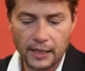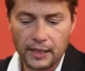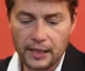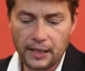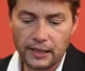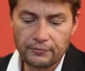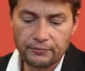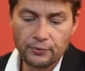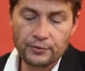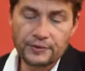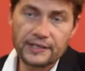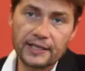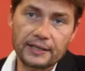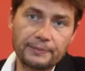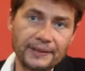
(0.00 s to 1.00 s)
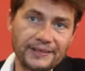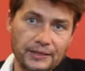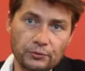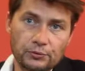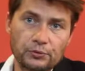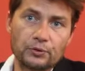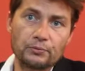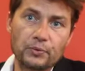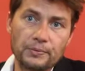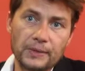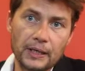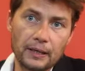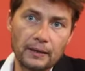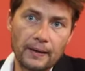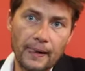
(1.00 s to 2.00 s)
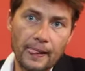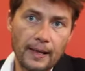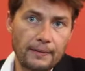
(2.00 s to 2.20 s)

Et il faut aussi être pertinent sur le mobile,